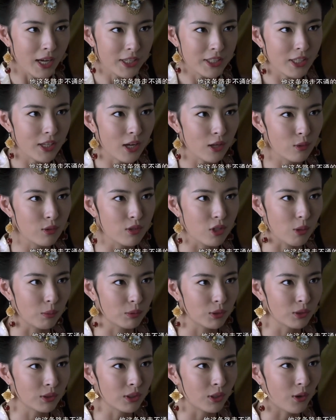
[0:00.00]
他这条路
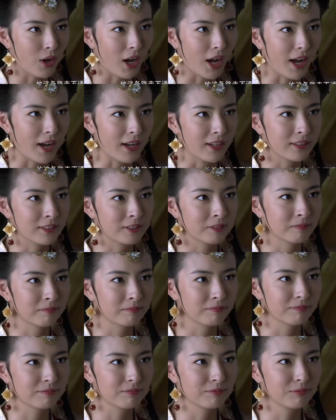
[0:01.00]
走不通的话，
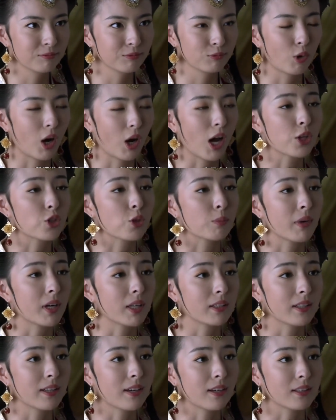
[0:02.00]
我还准备
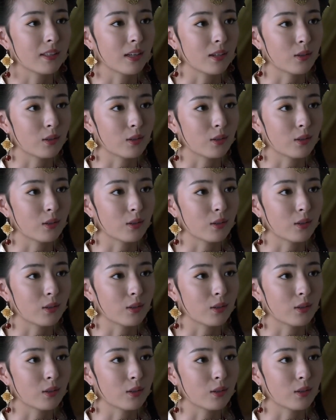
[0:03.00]
了第